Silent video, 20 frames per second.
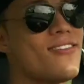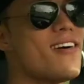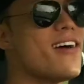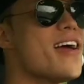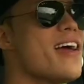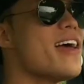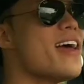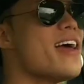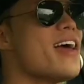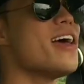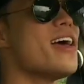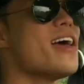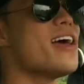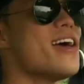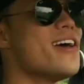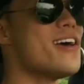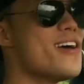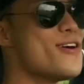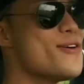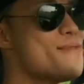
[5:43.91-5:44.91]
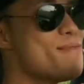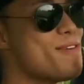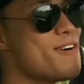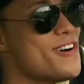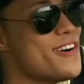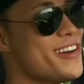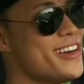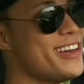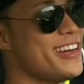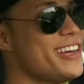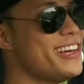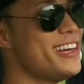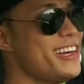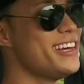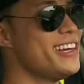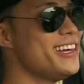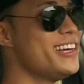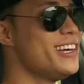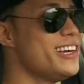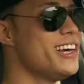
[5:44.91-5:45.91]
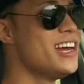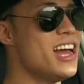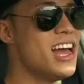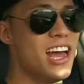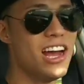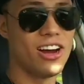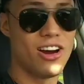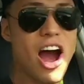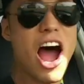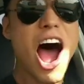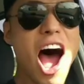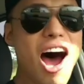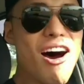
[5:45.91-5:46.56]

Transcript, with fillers: eu morri. Oh,